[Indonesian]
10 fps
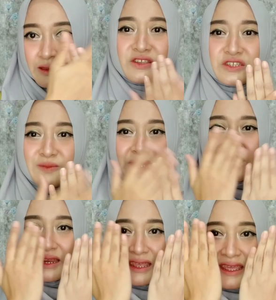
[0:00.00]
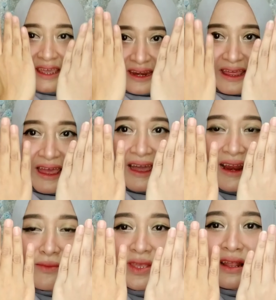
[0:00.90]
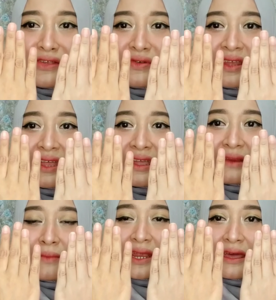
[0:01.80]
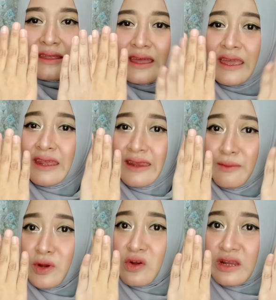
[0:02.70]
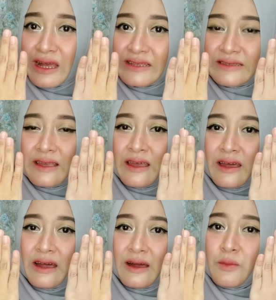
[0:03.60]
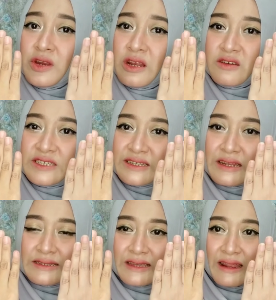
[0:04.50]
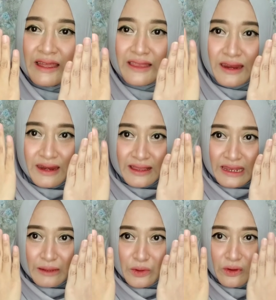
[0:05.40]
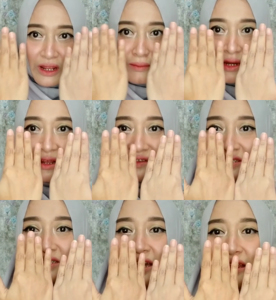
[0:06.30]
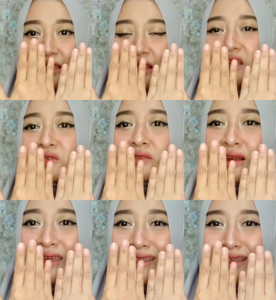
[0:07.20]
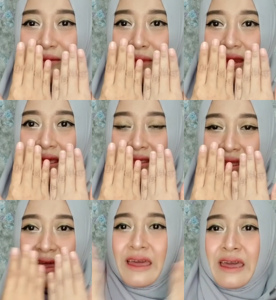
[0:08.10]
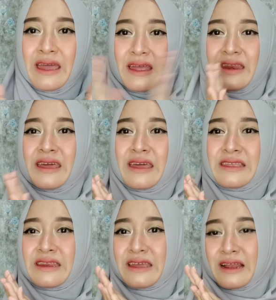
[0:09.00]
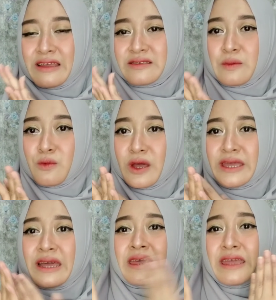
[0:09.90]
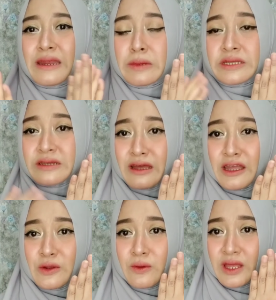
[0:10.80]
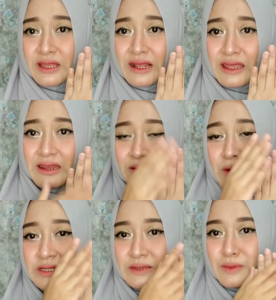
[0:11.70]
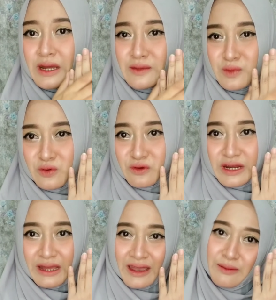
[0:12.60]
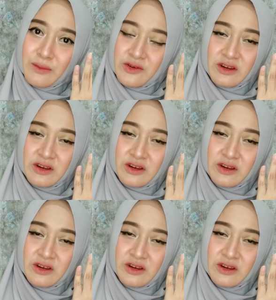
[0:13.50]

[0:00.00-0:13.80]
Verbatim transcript: Nah, seperti ini. Nah, kalian bisa langsung lihat kan bedanya. Ini yang menggunakan uh, body lotion dari Scarlett dan ini yang tidak menggunakan body lotion Scarlett. Langsung terlihat kan bedanya. Nah, jadi kalian semua yang ingin mencerahkan kulit, kalian wajib banget menggunakan body